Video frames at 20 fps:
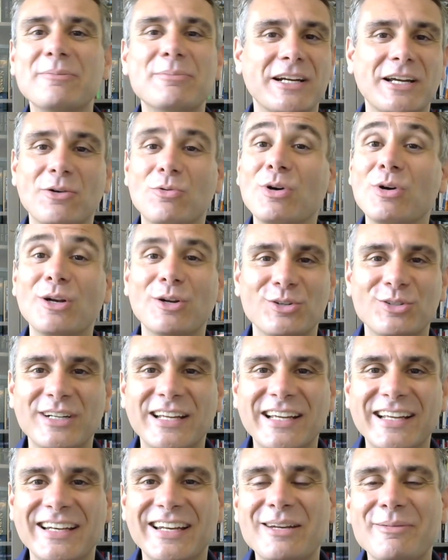perché quello non
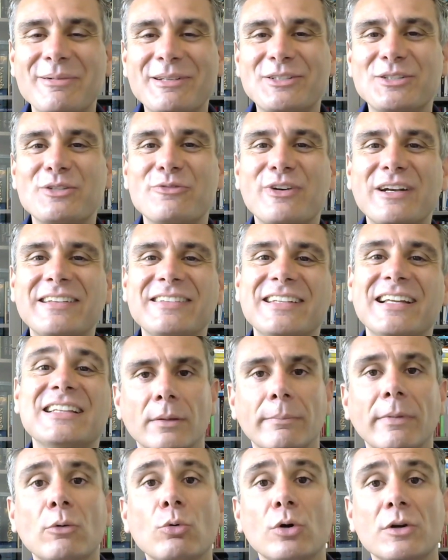è l'elemento
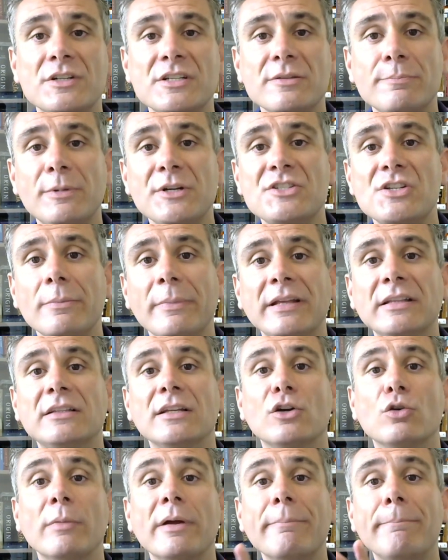differenziante, ma quello è
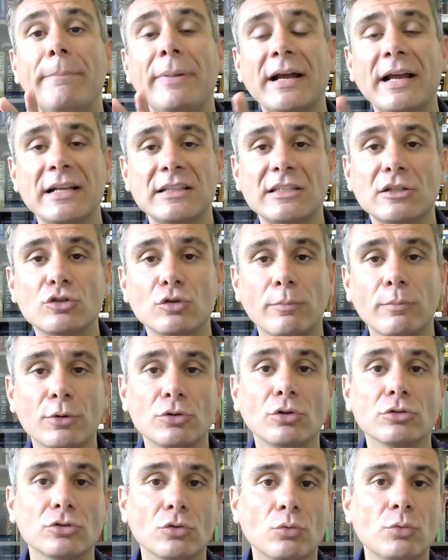semplicemente come è impacchettato il
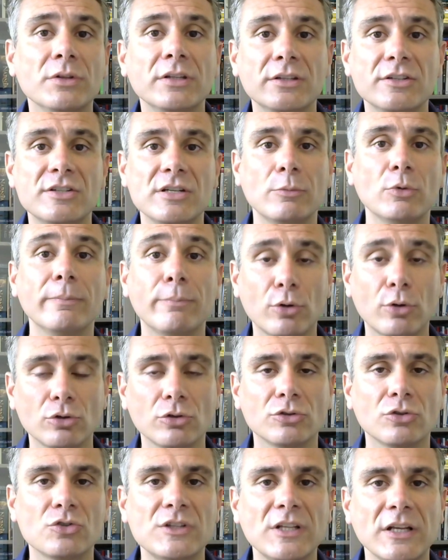prodotto, quindi diciamo il
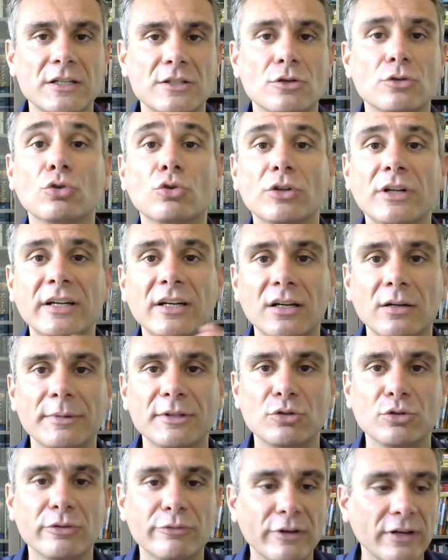prodotto stesso non è
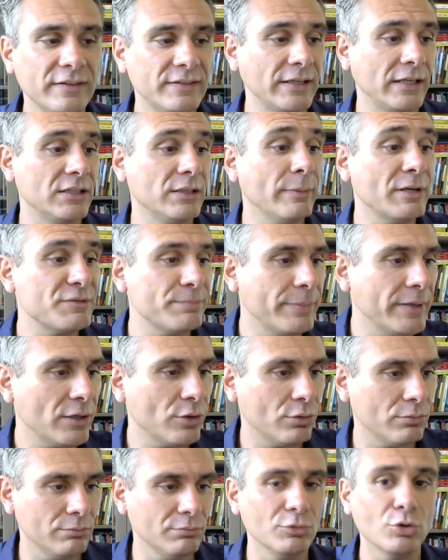l'elemento differenziante, ma
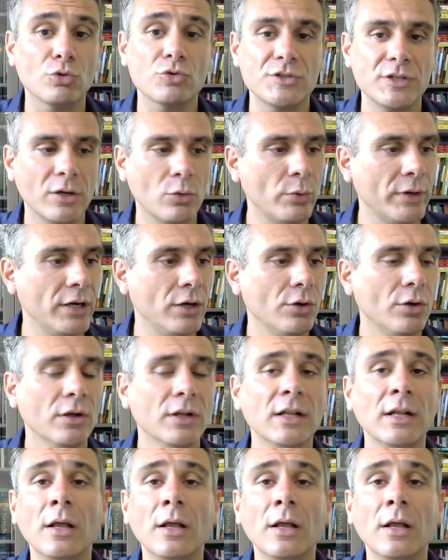spero non sia quello.